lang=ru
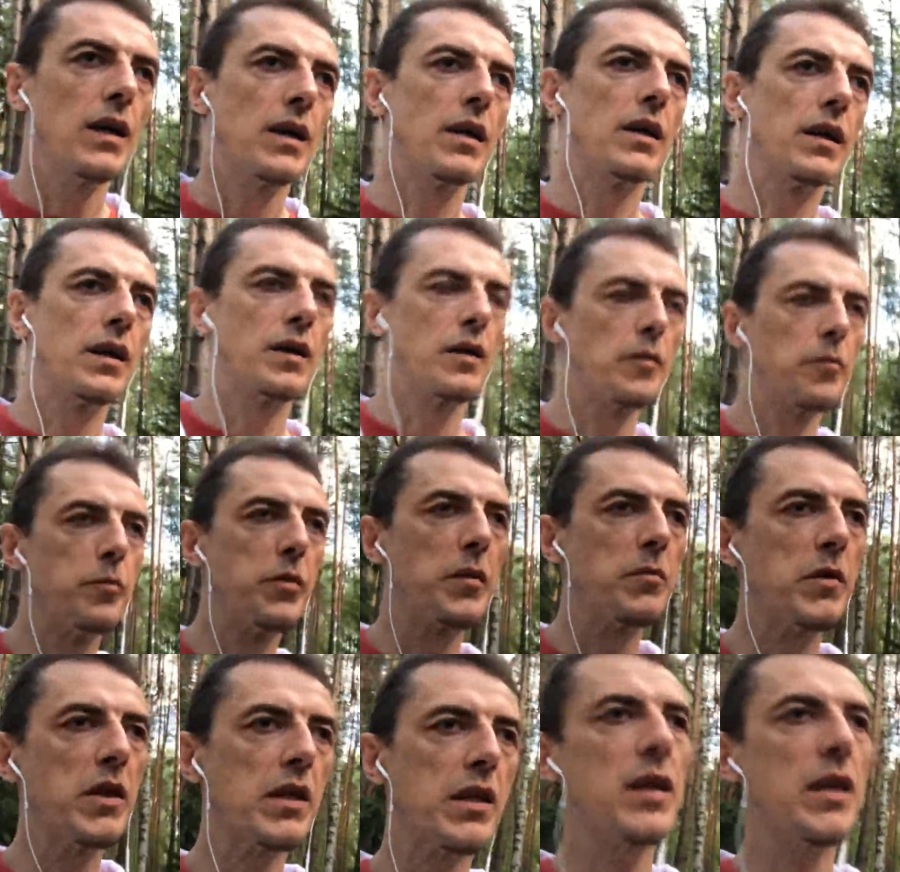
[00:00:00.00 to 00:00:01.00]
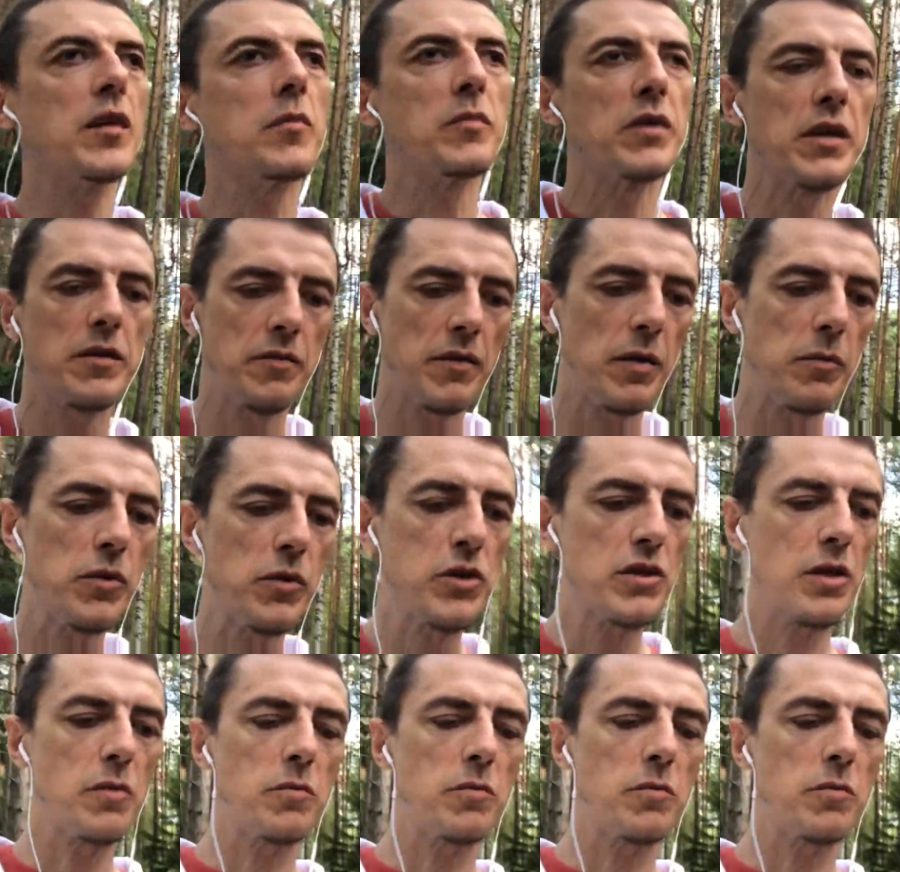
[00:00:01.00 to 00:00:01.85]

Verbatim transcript: Э, применимые в обычной